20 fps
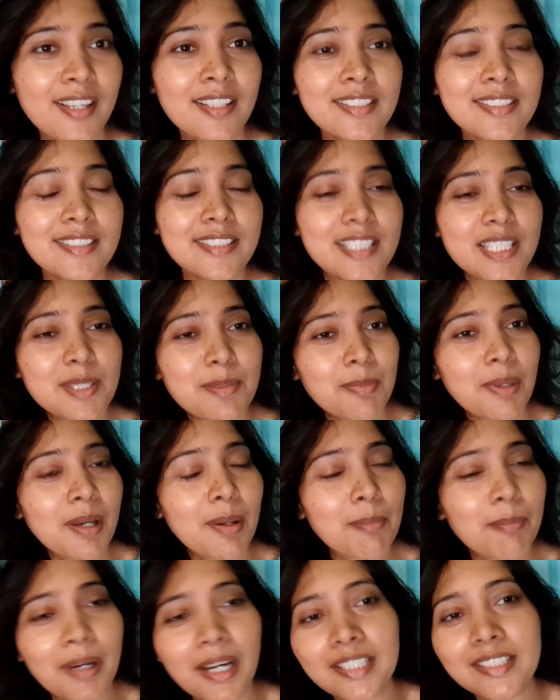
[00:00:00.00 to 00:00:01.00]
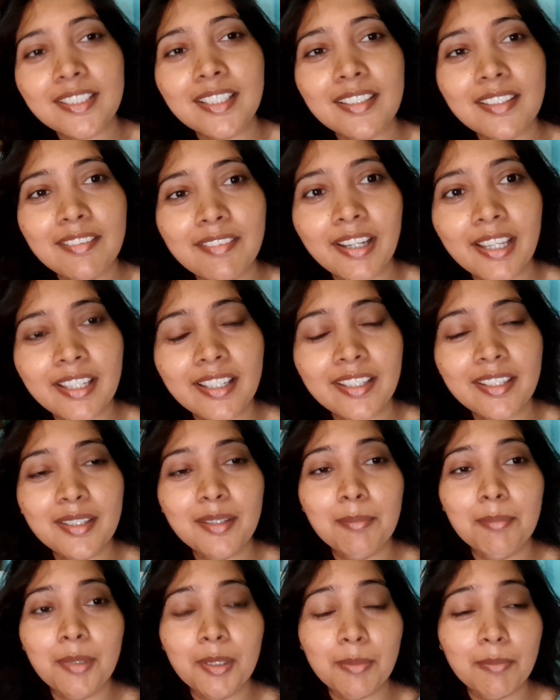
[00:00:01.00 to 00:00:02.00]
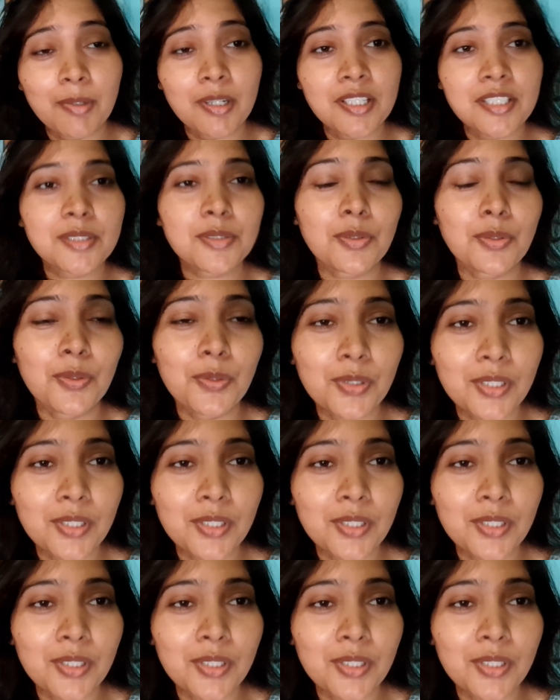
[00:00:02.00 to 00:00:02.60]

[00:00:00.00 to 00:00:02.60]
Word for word: जिसमें हम बात करने वाले हैं बिग बॉस ओ